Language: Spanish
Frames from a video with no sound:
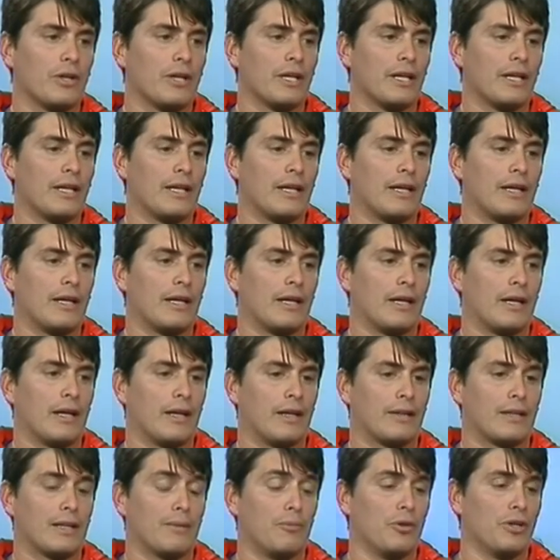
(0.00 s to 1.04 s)
Eh,
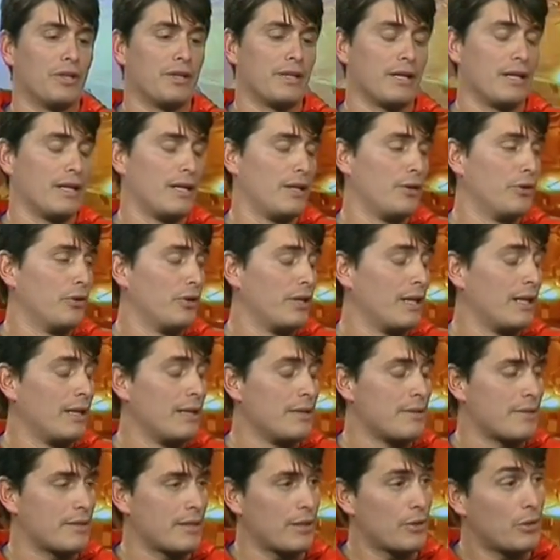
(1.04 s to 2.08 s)
estamos entrenando en el
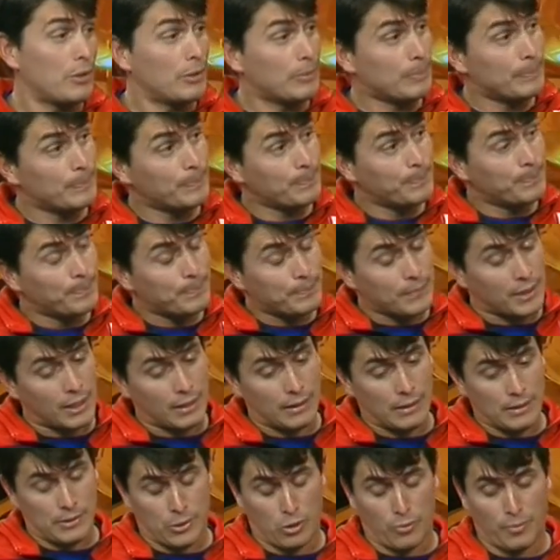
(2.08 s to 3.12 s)
liceo, en
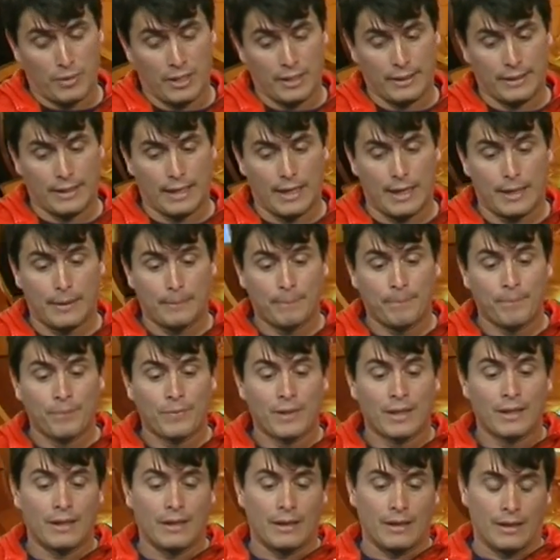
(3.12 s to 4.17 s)
el liceo militar,
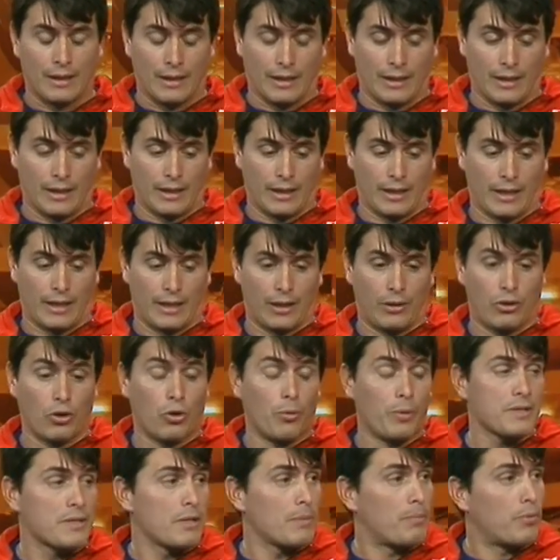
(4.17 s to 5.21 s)
eh,
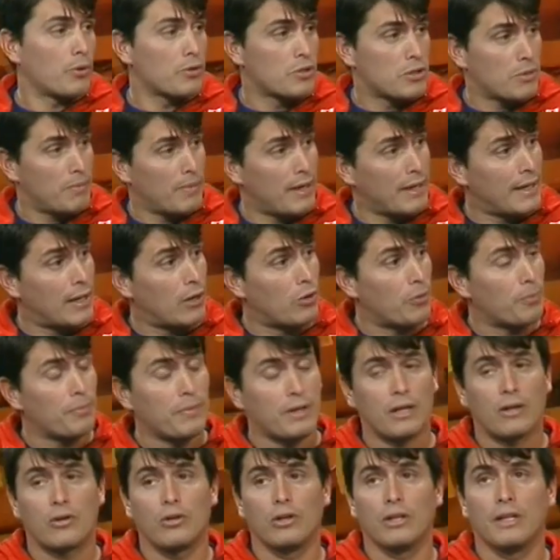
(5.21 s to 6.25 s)
dos veces por semana, los
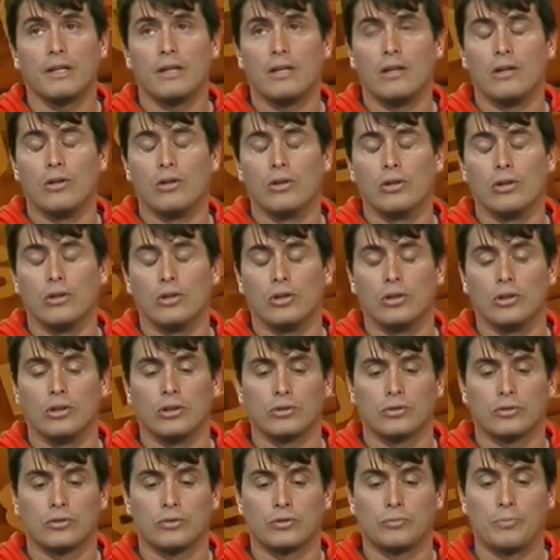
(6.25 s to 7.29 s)
miércoles y
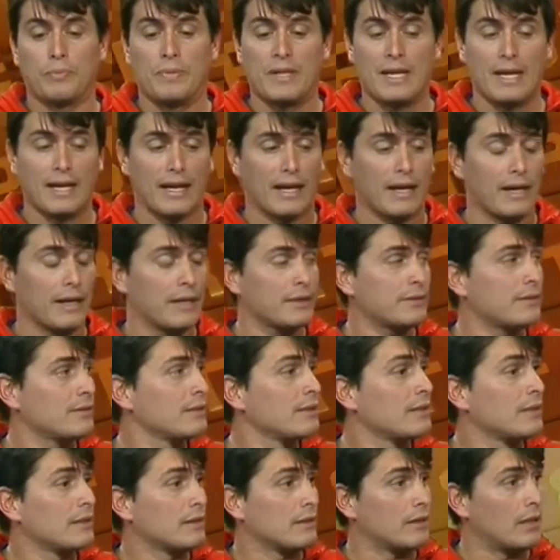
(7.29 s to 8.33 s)
los viernes,
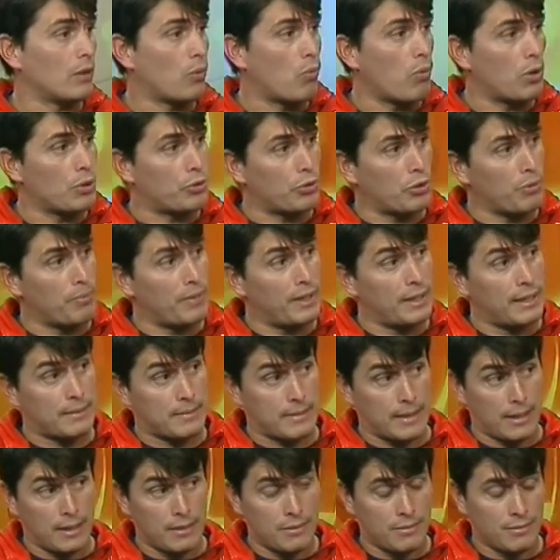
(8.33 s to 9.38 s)
de 4 y media a
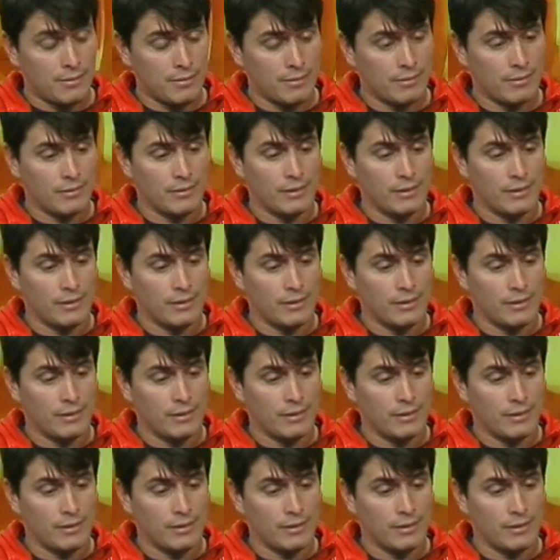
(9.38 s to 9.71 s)
6.